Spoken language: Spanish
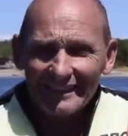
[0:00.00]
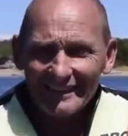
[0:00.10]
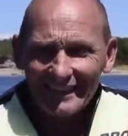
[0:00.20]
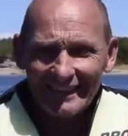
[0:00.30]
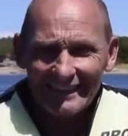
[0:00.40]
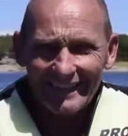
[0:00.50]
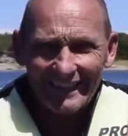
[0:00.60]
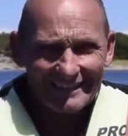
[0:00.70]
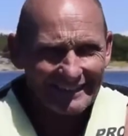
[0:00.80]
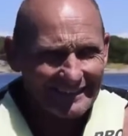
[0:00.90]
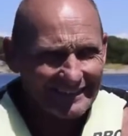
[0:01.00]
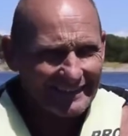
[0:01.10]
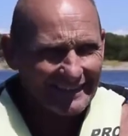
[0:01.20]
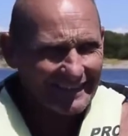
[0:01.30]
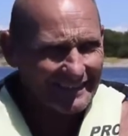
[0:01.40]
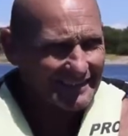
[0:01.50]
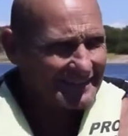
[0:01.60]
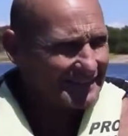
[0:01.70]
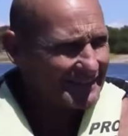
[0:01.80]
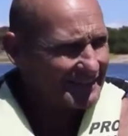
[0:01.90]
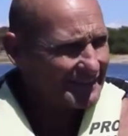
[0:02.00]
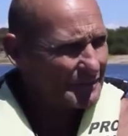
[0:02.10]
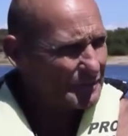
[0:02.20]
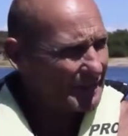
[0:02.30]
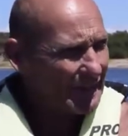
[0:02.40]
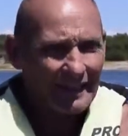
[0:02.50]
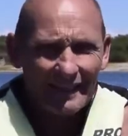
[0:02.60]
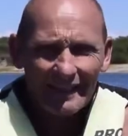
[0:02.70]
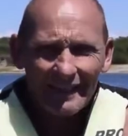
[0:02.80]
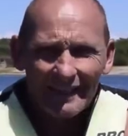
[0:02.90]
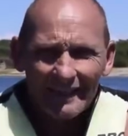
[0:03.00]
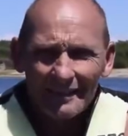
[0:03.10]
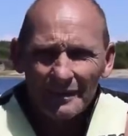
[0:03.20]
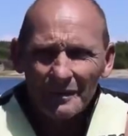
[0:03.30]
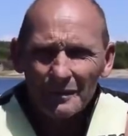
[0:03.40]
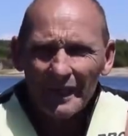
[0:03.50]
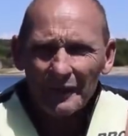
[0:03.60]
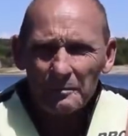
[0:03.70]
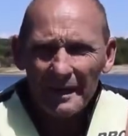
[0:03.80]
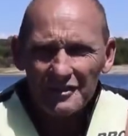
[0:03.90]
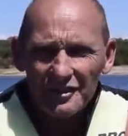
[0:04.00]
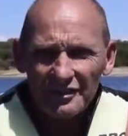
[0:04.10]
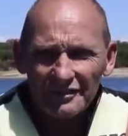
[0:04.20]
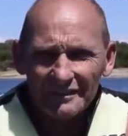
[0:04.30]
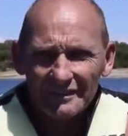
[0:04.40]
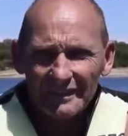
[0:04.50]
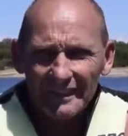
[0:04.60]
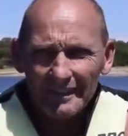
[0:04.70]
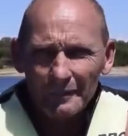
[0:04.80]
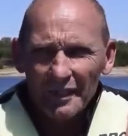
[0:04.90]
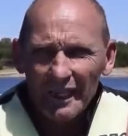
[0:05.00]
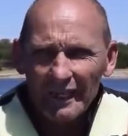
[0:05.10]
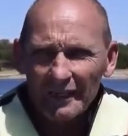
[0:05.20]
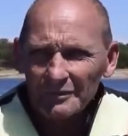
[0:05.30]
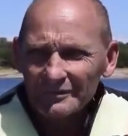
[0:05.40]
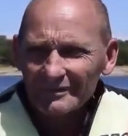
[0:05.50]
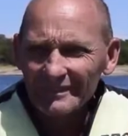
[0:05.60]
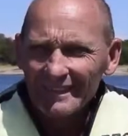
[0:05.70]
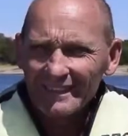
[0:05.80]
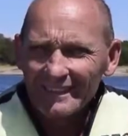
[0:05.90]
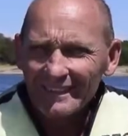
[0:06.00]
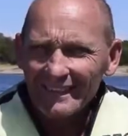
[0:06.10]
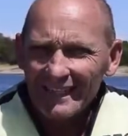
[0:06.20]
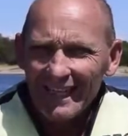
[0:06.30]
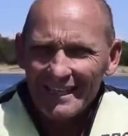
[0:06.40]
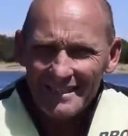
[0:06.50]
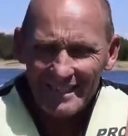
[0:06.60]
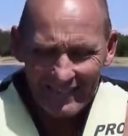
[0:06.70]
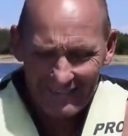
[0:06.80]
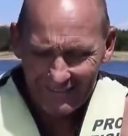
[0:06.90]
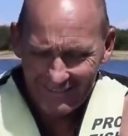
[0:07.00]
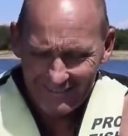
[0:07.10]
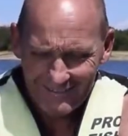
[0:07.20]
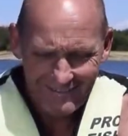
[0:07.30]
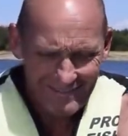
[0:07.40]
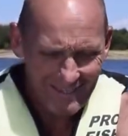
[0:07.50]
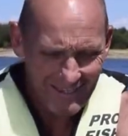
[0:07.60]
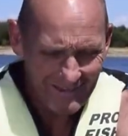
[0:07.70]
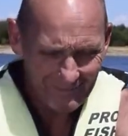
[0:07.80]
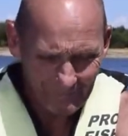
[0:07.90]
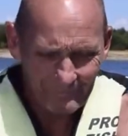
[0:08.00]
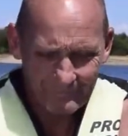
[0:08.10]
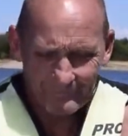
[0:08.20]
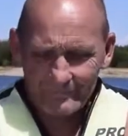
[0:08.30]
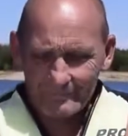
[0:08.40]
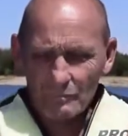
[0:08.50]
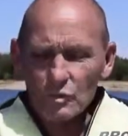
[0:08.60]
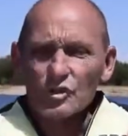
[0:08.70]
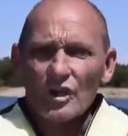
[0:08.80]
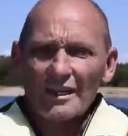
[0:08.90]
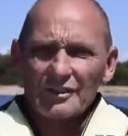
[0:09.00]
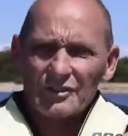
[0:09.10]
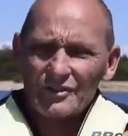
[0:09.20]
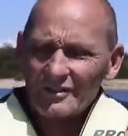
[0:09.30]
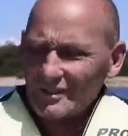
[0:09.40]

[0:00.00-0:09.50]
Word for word: en realidad es una, agrupación de Boy Scout hace ya muchos años,